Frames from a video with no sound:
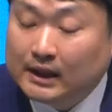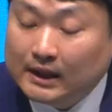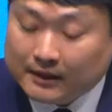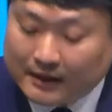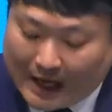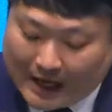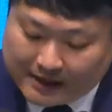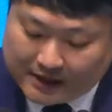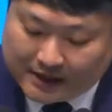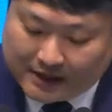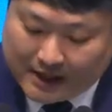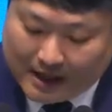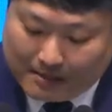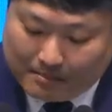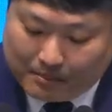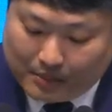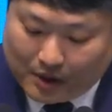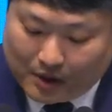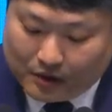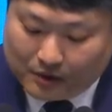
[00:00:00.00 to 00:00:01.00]
다시
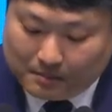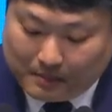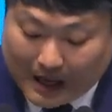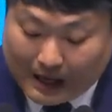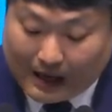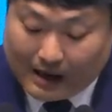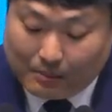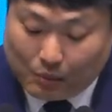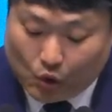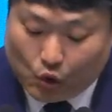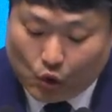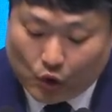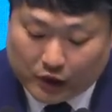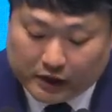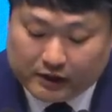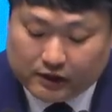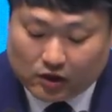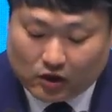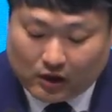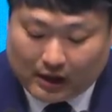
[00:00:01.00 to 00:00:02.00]
한번 바라보고
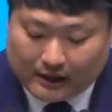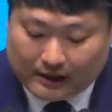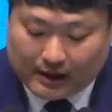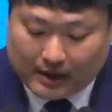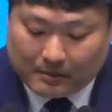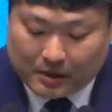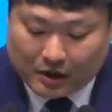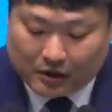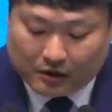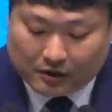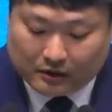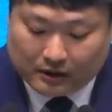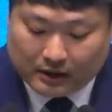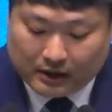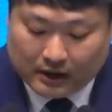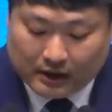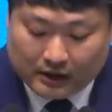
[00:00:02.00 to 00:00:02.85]
인정한다면